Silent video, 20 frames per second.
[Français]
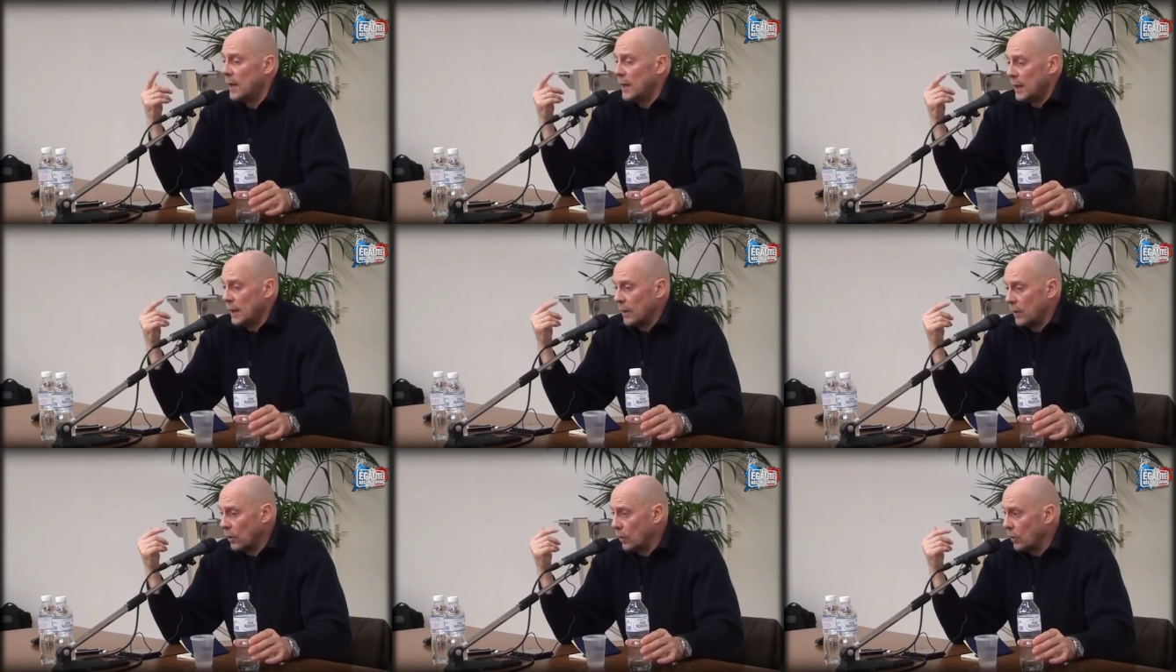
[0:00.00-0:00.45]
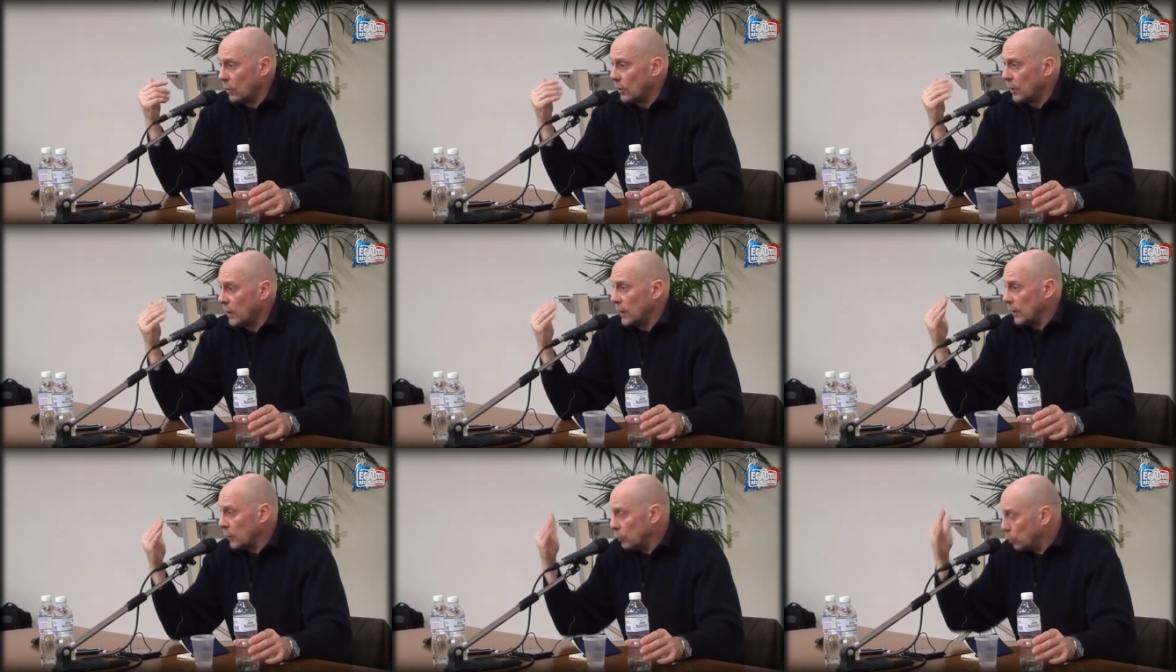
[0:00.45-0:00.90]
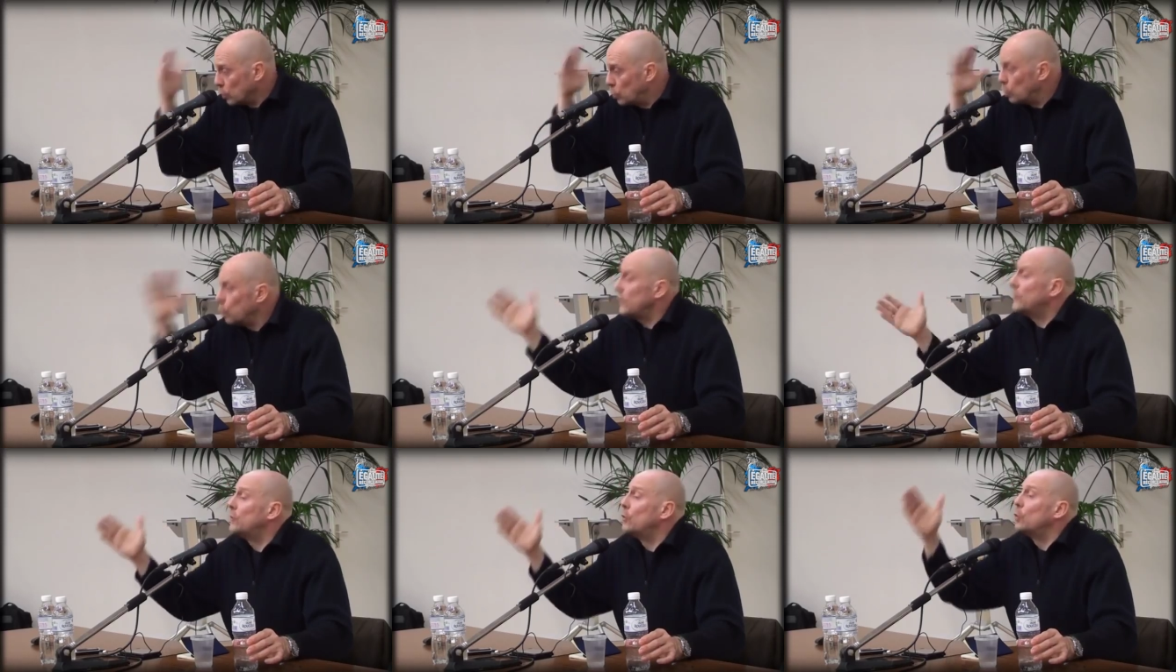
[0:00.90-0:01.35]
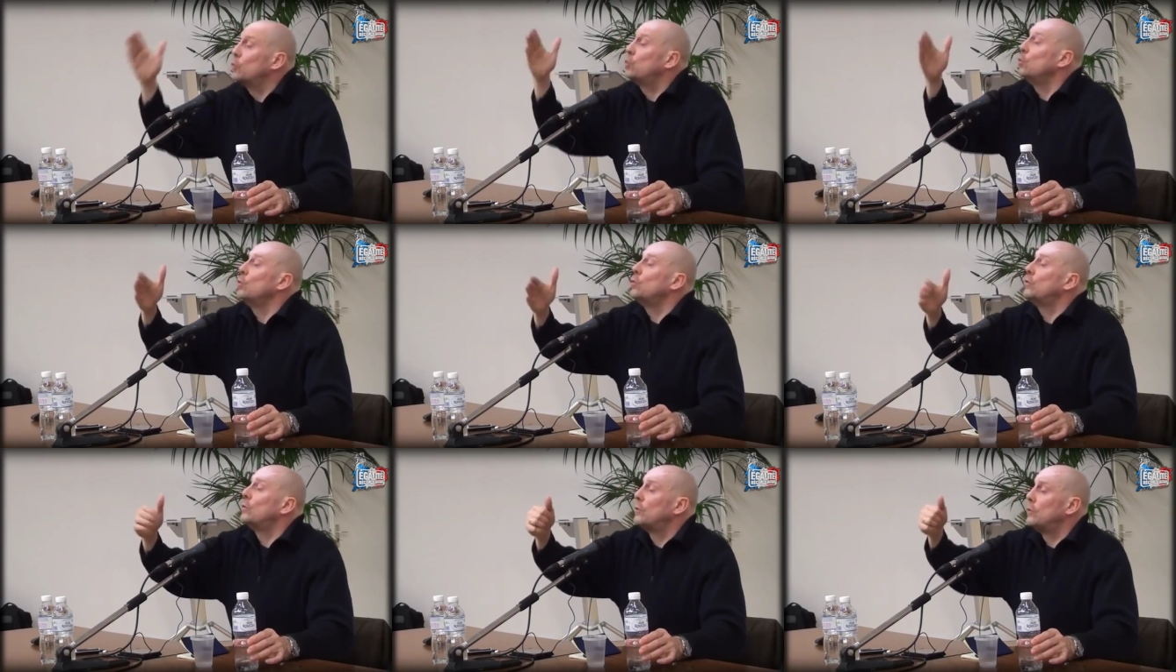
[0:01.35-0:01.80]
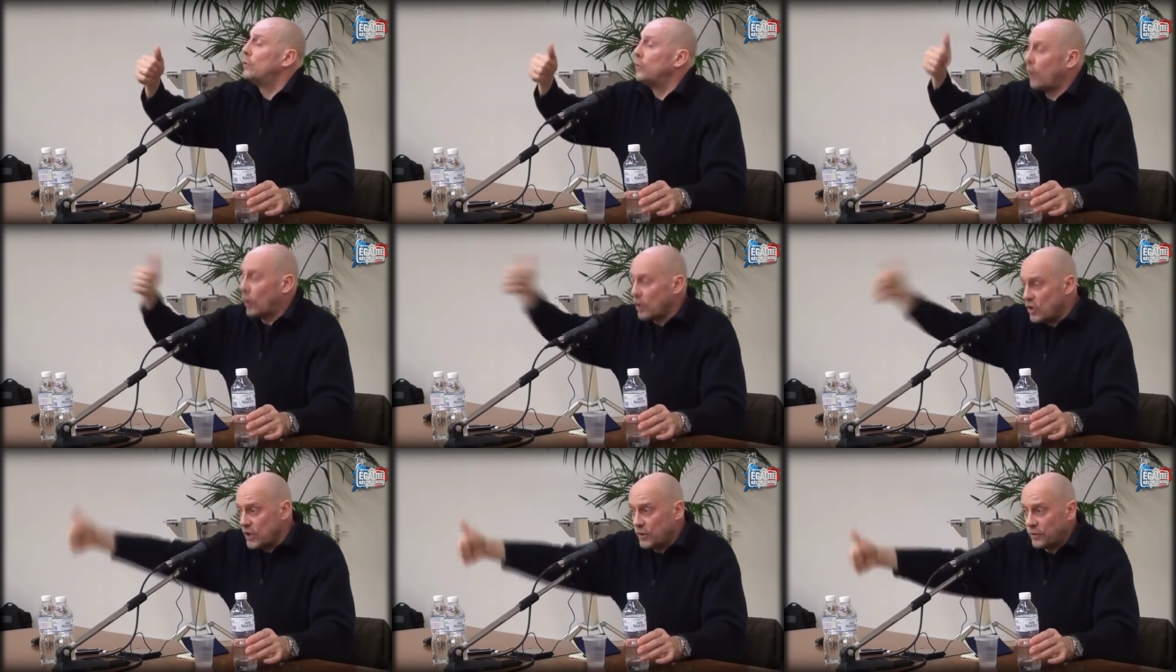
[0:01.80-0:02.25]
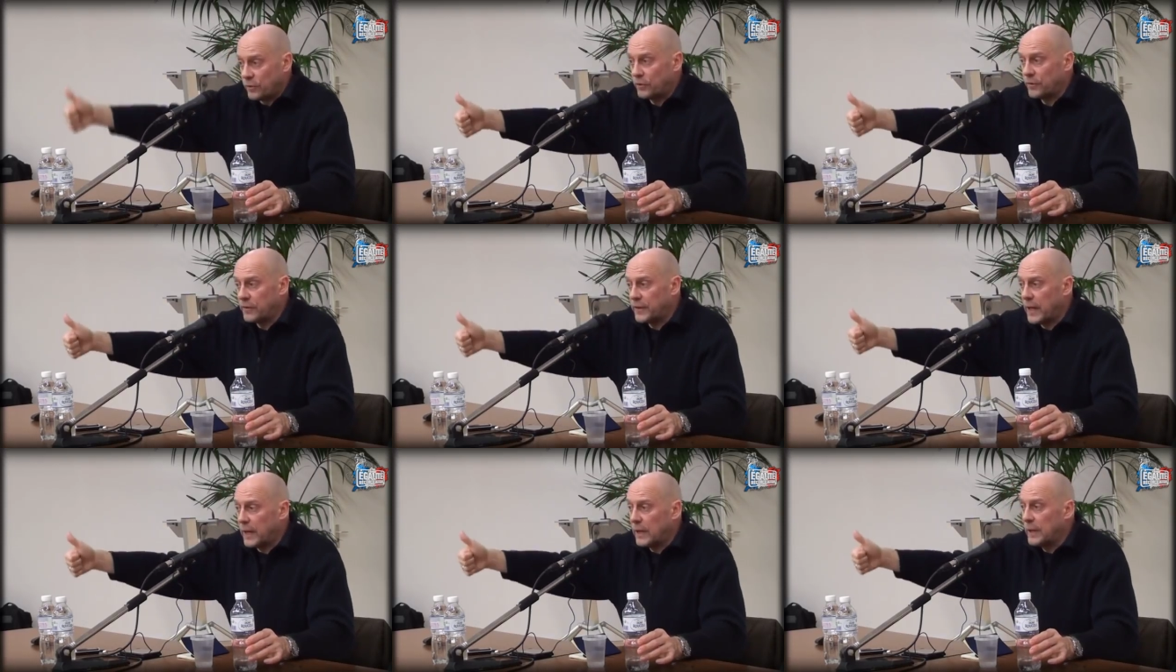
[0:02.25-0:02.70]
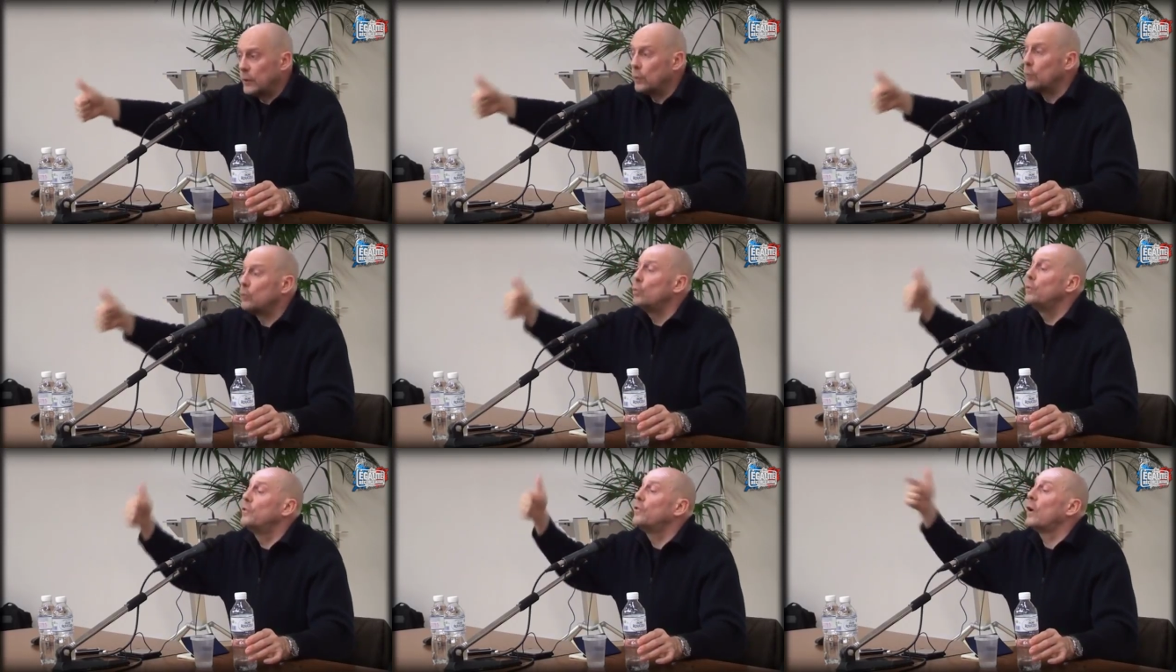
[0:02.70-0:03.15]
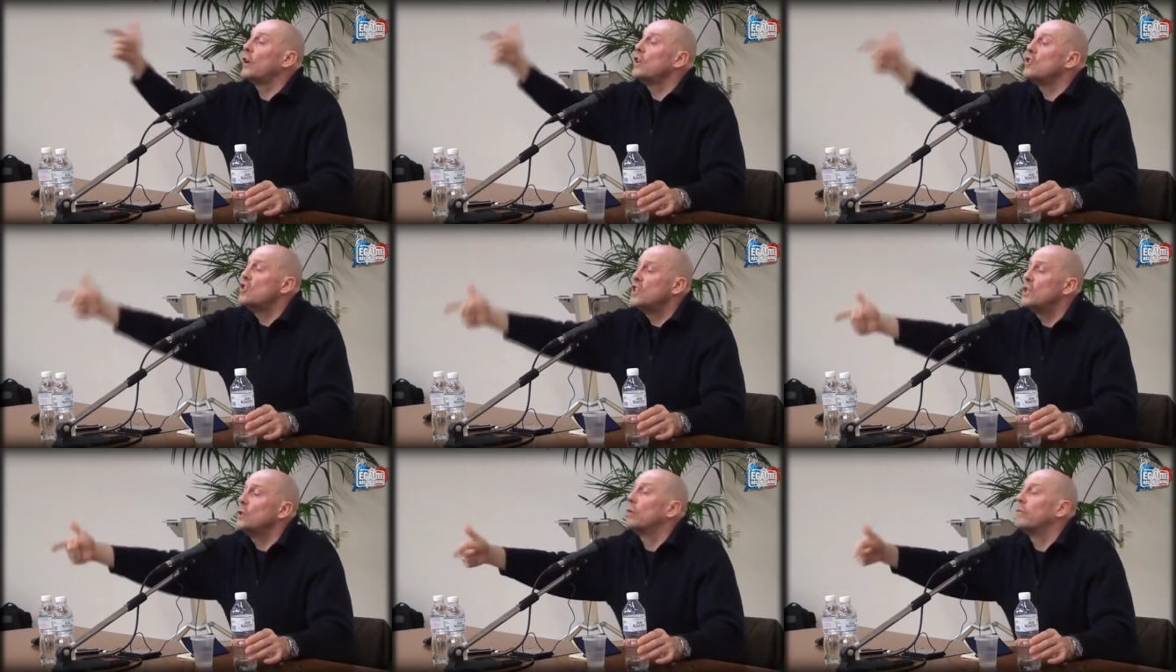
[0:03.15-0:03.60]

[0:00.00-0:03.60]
euh, de, toutes, de toutes origines sociales et de toutes origines,